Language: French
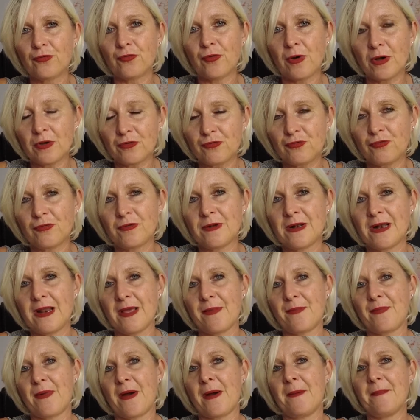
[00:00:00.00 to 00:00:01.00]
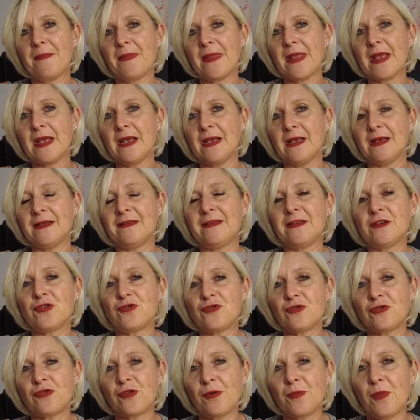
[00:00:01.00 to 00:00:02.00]
toi, tu ne l'es pas. Et c'est
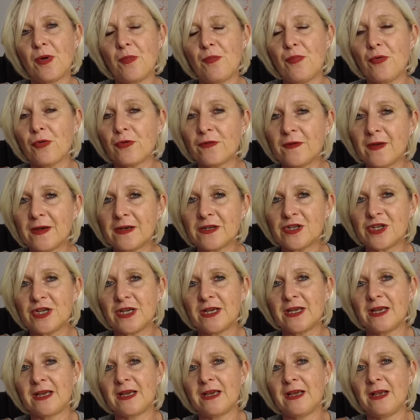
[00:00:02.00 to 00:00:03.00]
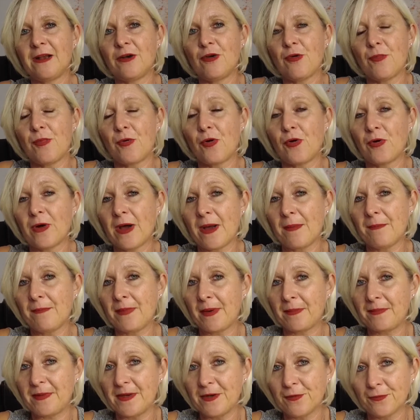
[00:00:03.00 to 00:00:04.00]
justement pour ça que j'ai créé le programme
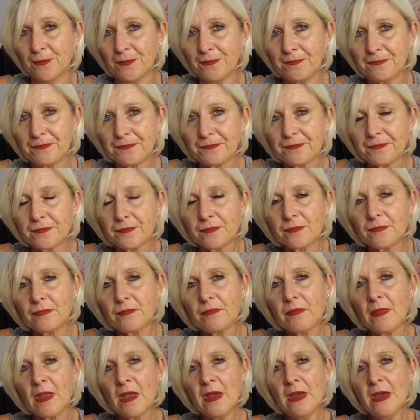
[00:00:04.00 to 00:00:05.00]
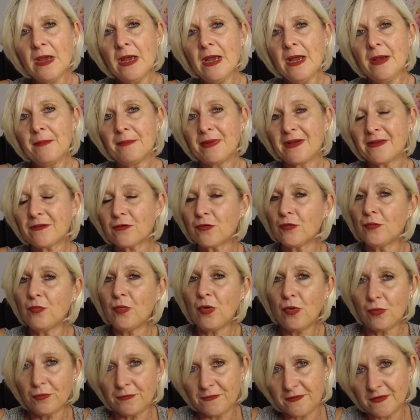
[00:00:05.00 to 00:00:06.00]
Papillon, parce que
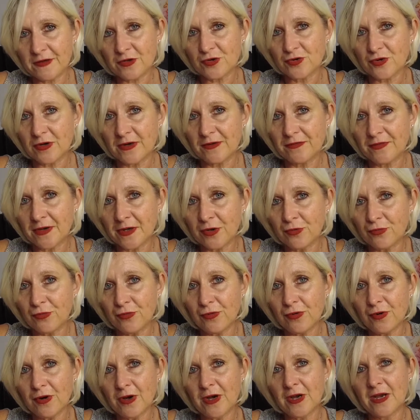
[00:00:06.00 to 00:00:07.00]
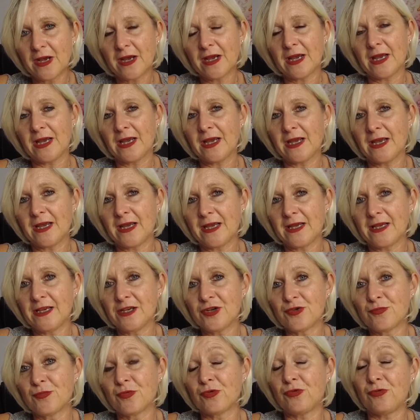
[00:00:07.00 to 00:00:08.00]
moi aussi, je l'ai vécu, et
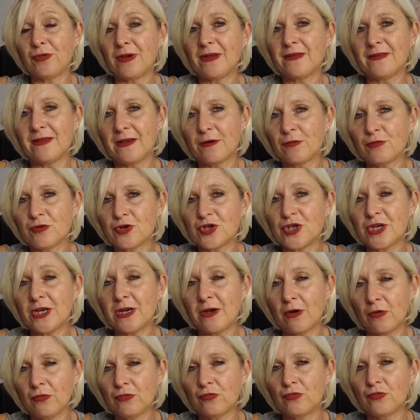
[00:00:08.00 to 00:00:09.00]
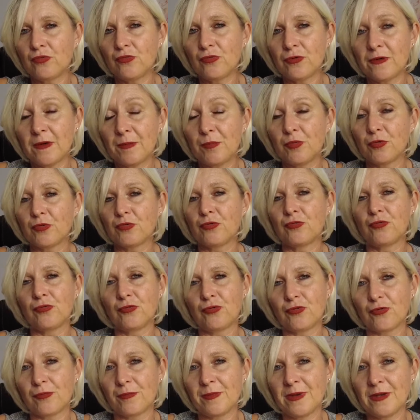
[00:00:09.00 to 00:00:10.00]
je me suis interrogée en tout et pour tout
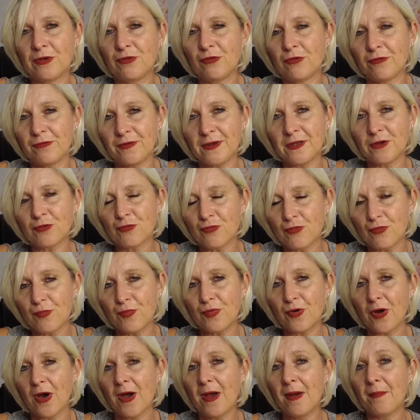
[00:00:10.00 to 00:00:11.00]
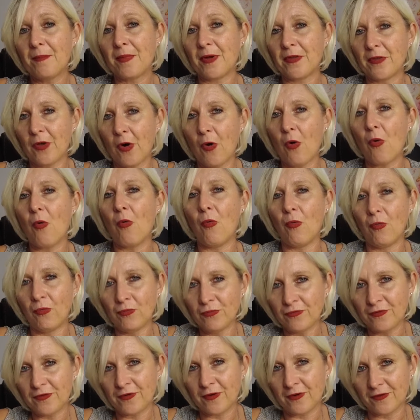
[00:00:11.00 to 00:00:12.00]
sur mes deux vies de couple pendant
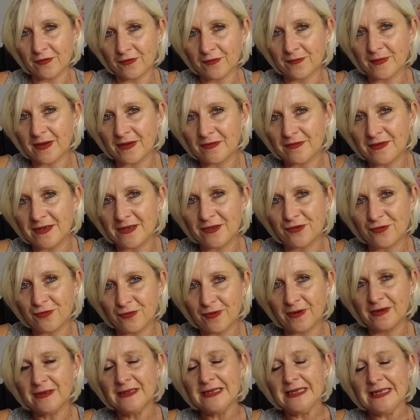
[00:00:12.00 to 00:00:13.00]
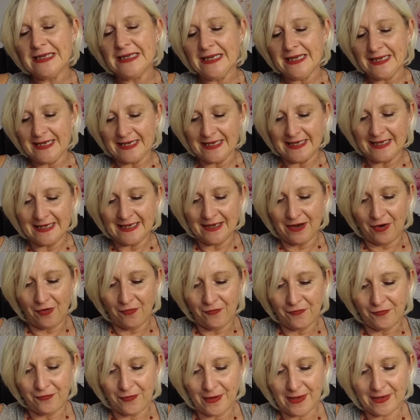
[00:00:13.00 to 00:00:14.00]
11 ans de ma vie, tu vois. Et en
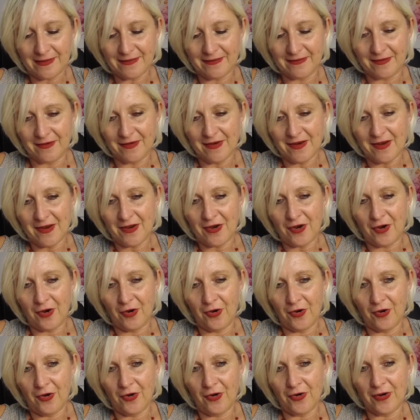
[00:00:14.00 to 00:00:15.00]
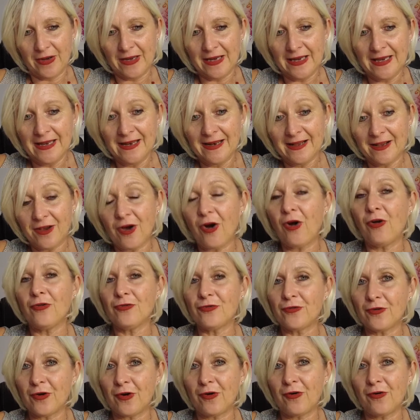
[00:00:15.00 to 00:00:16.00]
fait, euh, il est grand
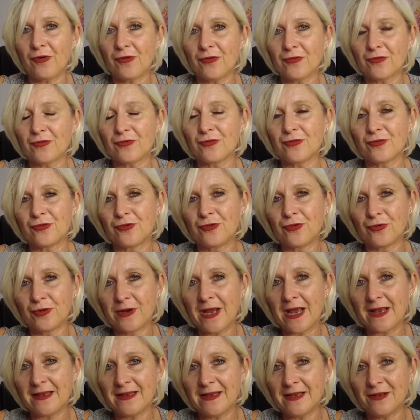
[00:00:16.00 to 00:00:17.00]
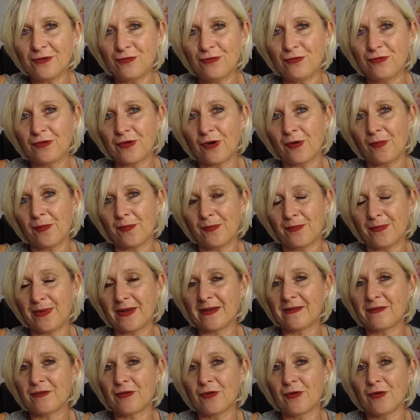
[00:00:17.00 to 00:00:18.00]
temps de gagner du temps,
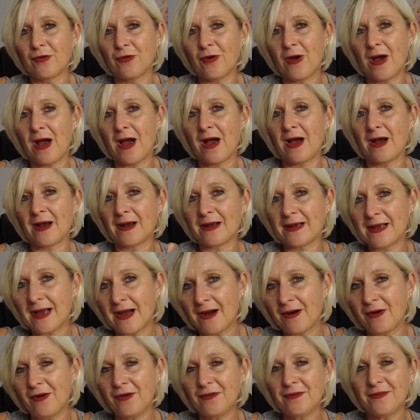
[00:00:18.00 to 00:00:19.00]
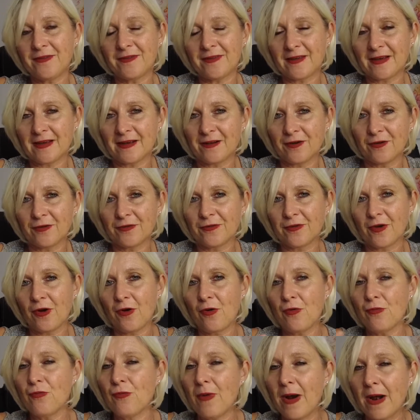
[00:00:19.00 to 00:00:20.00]
parce que à 40, 50
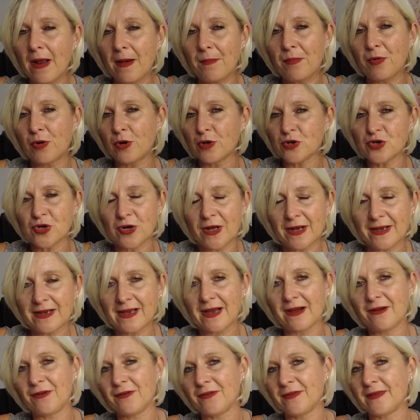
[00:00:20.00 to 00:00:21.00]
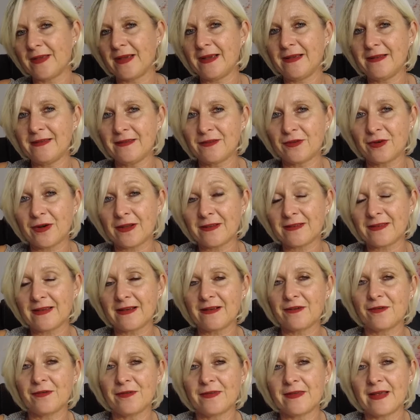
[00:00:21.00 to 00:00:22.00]
ans, ou à l'approche de la quarantaine, de la
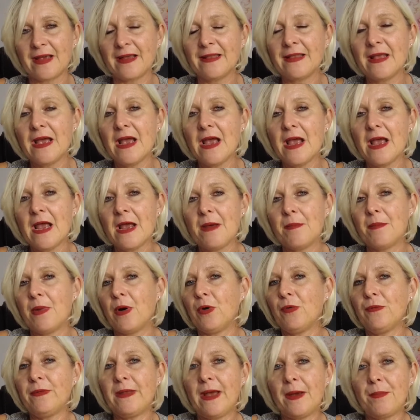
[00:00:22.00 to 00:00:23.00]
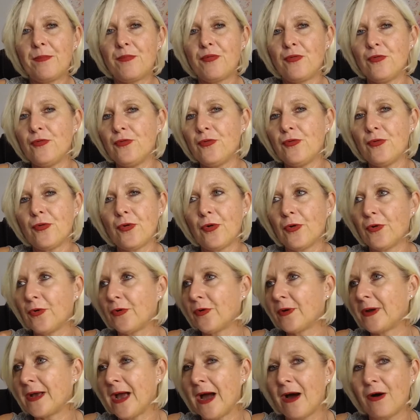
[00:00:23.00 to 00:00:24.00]
cinquantaine, ben on n'a plus
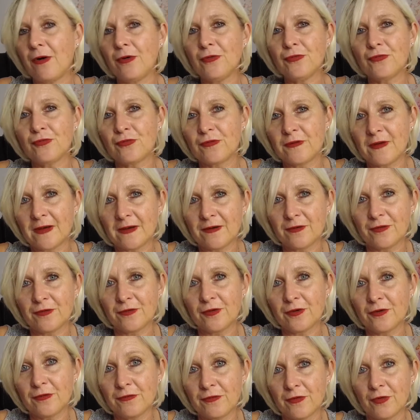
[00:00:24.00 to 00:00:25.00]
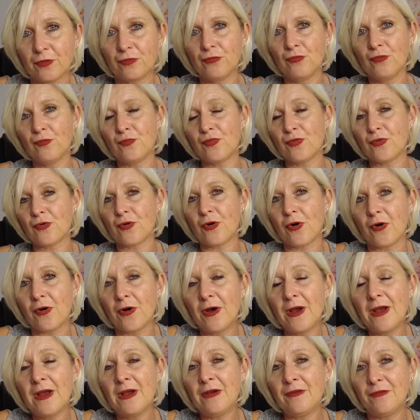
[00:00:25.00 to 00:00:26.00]
40 euh, ou 50 ans devant nous pour... Euh,
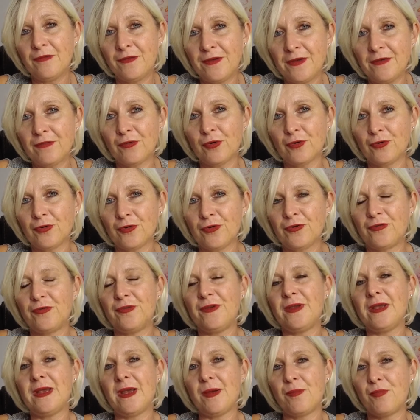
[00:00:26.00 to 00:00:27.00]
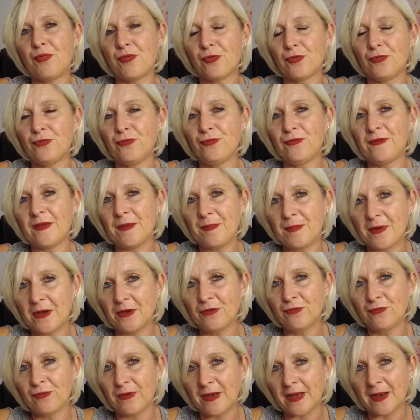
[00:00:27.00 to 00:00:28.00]
vivre notre vie et pour nous
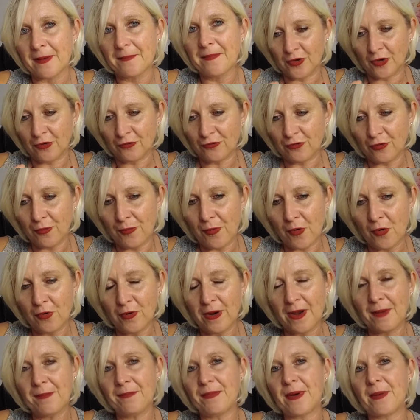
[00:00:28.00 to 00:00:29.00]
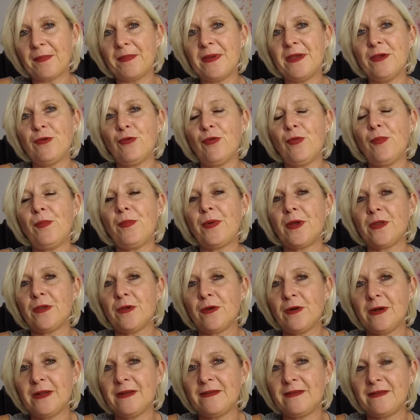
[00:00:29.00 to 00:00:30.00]
épanouir. Dans ce programme Papillon,
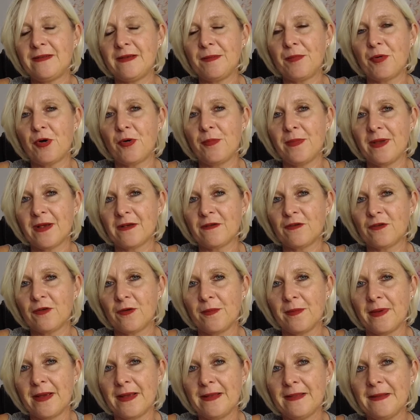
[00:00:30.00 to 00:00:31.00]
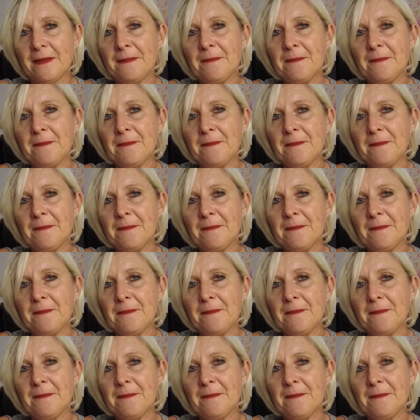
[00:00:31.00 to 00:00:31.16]
pendant les six premières semaines,